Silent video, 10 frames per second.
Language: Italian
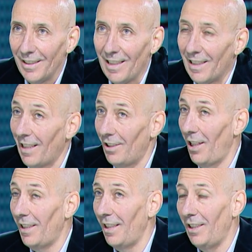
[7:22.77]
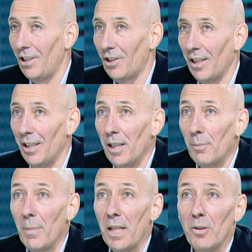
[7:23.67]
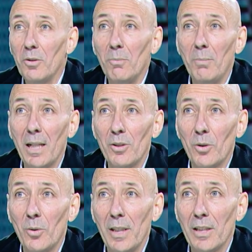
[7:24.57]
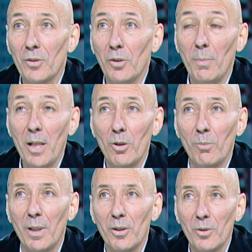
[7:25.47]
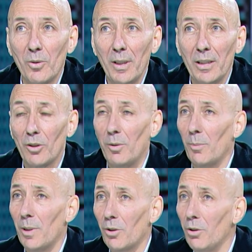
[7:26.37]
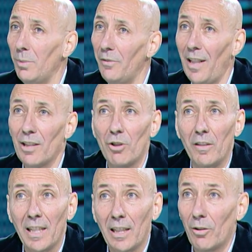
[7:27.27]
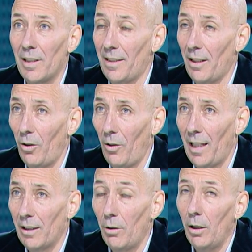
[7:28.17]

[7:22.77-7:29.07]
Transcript: Tanta gente dice, ma io non mangio questo, ma io mm. non mangio questo, ma io non mangio... come faccio ad avere il colesterolo alto?